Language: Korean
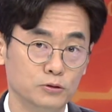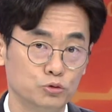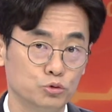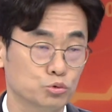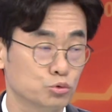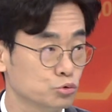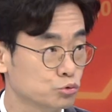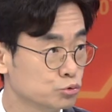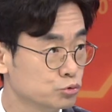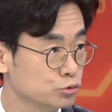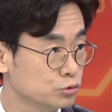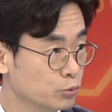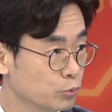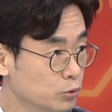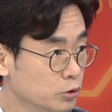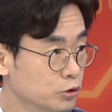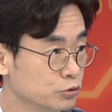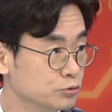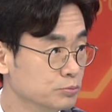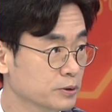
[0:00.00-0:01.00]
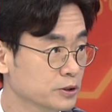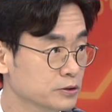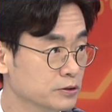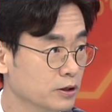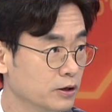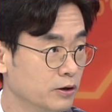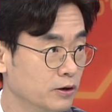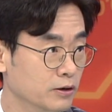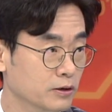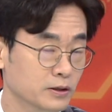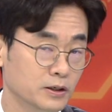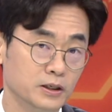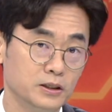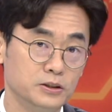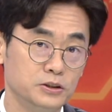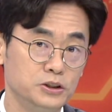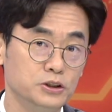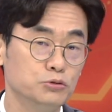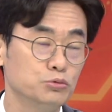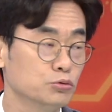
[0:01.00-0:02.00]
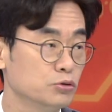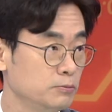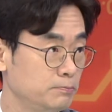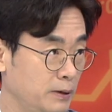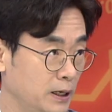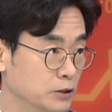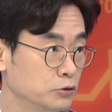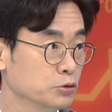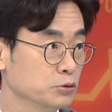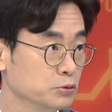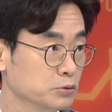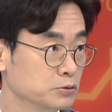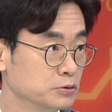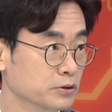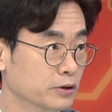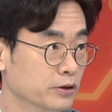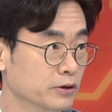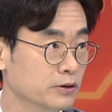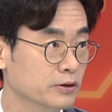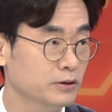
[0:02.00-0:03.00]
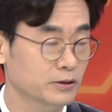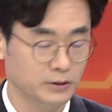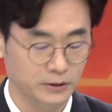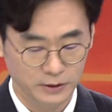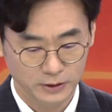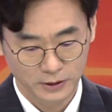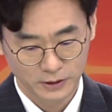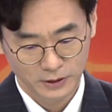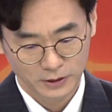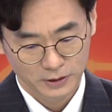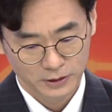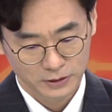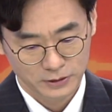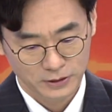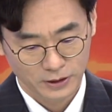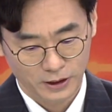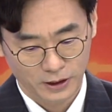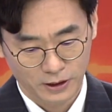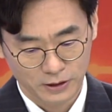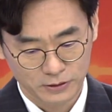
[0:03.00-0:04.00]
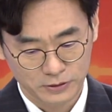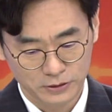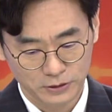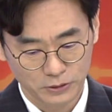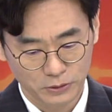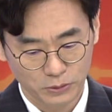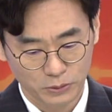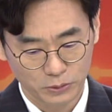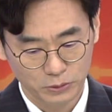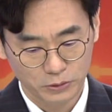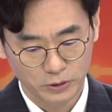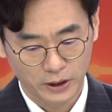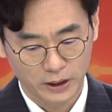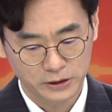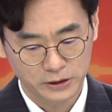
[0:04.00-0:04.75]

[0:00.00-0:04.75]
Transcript: 쭉쭉쭉 올려주면서 지수를 받쳐줬어요. 자, 그리고 오늘